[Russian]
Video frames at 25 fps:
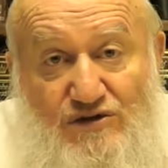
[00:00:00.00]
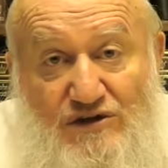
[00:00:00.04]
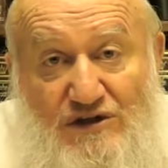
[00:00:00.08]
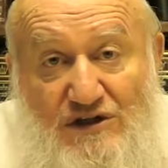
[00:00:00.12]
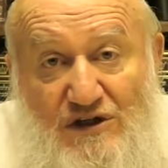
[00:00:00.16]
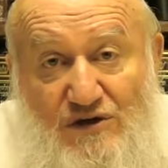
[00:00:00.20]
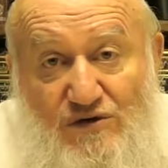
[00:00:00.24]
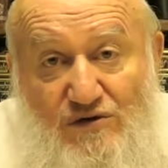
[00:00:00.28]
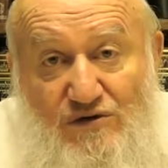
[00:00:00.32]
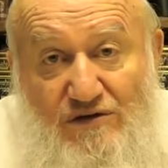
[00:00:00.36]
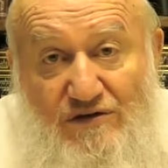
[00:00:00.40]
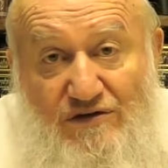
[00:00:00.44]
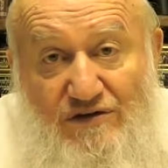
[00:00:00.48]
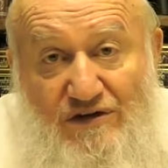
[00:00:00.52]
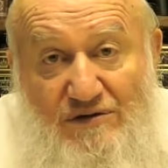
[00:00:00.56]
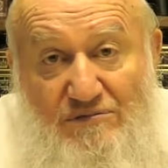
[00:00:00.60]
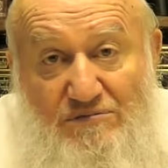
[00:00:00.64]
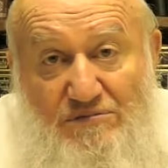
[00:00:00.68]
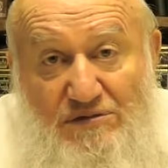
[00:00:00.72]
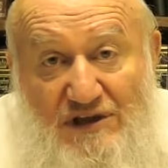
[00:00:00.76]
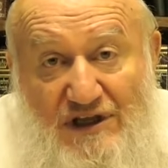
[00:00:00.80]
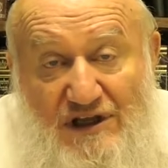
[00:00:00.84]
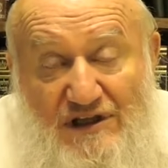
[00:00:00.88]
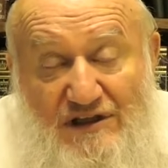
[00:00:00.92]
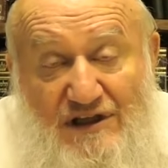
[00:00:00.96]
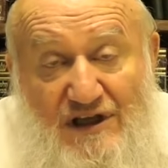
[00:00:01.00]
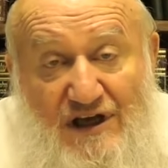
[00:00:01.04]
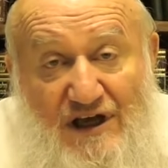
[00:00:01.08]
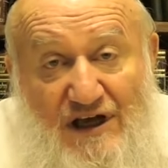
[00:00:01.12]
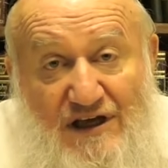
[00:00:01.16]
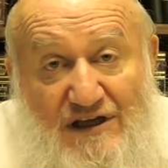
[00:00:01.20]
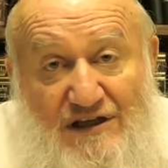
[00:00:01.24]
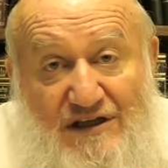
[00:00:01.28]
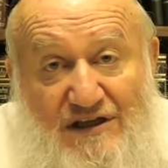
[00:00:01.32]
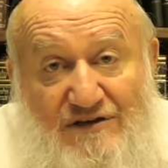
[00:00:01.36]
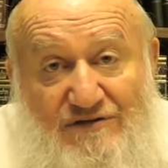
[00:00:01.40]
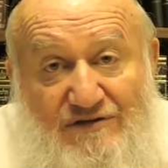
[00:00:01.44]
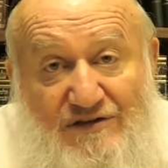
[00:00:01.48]
Уже на уровне
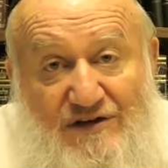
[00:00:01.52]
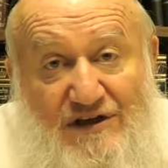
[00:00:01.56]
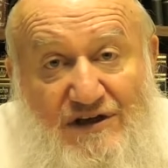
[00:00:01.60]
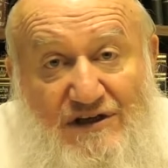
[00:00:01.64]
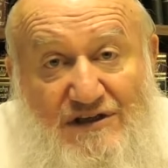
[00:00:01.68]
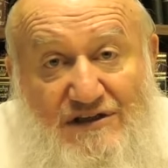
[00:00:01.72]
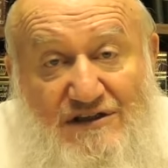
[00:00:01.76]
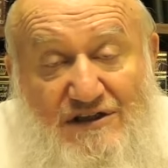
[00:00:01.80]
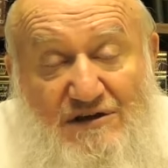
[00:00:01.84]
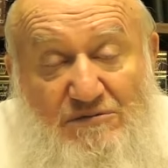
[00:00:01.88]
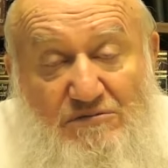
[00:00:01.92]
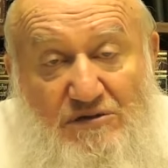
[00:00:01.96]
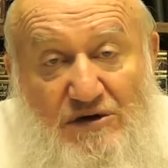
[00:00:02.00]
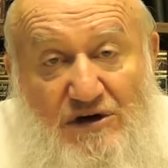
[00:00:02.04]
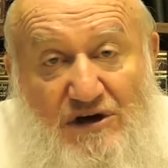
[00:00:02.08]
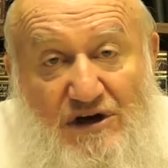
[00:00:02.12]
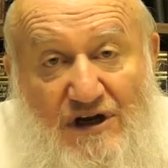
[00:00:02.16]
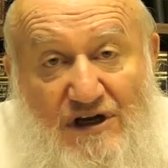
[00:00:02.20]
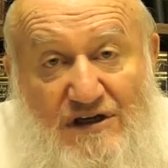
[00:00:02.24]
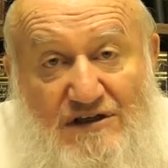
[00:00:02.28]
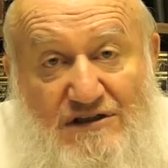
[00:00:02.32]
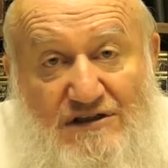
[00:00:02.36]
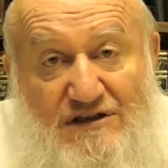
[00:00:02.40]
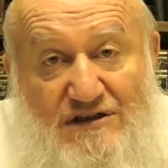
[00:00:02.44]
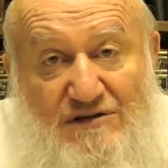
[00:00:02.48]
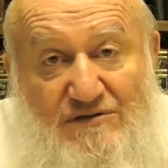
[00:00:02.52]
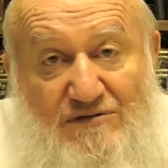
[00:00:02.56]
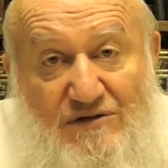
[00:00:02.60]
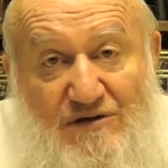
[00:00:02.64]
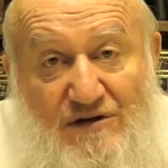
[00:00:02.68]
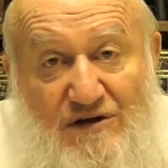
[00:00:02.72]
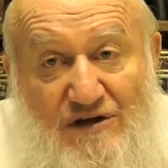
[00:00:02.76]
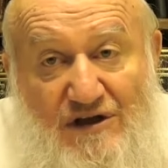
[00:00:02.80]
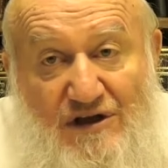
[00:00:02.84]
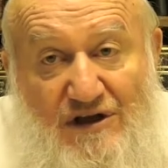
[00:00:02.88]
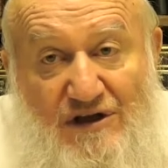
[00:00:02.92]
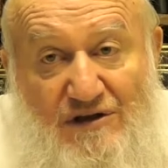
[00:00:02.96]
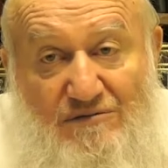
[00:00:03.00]
плода они вели себя по-разному,
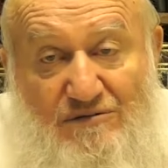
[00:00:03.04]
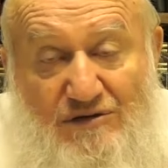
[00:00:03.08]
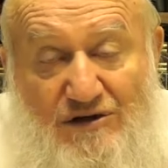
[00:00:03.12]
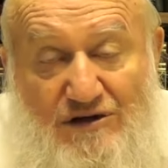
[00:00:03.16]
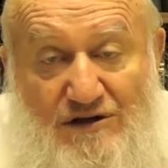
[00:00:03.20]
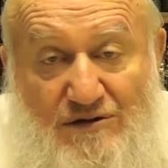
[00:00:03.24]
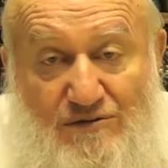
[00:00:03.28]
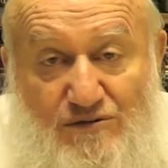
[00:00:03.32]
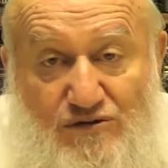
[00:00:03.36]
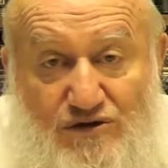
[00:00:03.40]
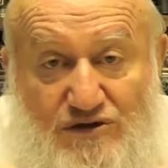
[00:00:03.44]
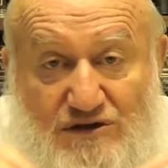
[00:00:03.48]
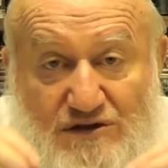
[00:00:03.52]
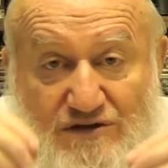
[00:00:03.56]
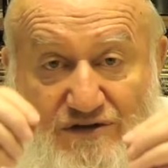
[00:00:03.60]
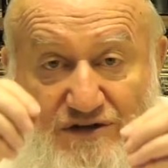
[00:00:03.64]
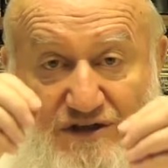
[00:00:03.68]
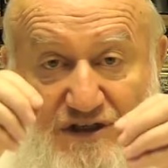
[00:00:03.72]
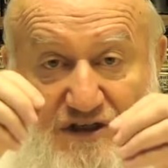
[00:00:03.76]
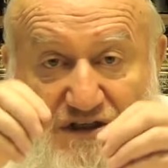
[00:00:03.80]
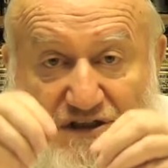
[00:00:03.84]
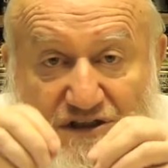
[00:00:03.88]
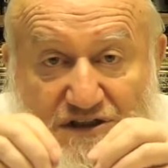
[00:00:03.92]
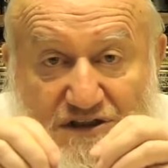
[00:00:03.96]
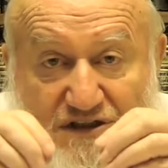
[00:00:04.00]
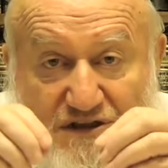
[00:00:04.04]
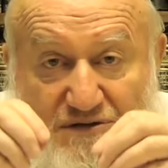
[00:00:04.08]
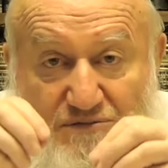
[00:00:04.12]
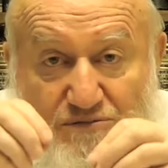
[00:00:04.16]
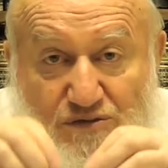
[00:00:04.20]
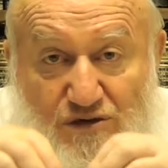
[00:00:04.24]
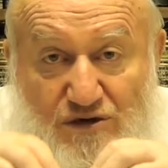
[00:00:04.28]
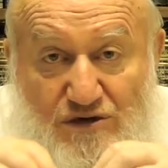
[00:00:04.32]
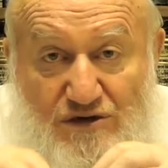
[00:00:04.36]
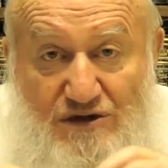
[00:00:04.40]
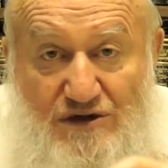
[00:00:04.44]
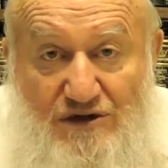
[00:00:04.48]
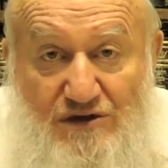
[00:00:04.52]
потому что вот эти
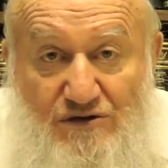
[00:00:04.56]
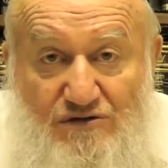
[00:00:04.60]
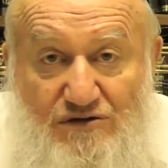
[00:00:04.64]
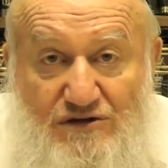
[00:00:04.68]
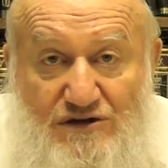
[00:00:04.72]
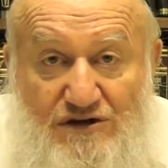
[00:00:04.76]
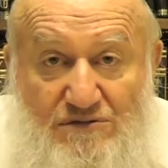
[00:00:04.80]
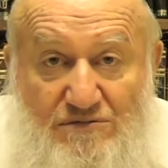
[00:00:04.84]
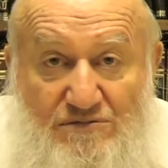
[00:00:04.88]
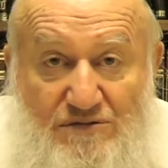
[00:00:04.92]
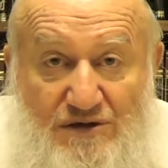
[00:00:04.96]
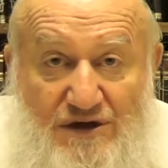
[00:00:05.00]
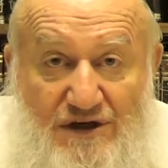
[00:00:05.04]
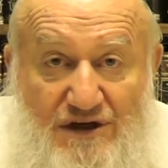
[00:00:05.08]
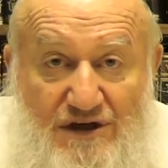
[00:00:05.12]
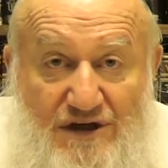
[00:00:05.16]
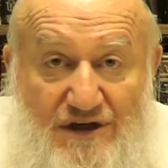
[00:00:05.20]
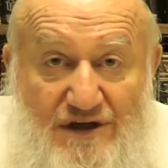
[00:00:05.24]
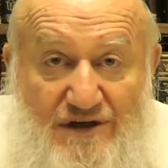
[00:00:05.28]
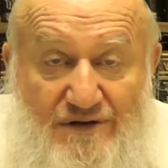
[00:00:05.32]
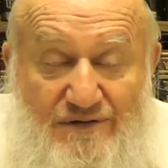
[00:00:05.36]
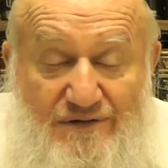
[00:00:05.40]
щепотки уже были.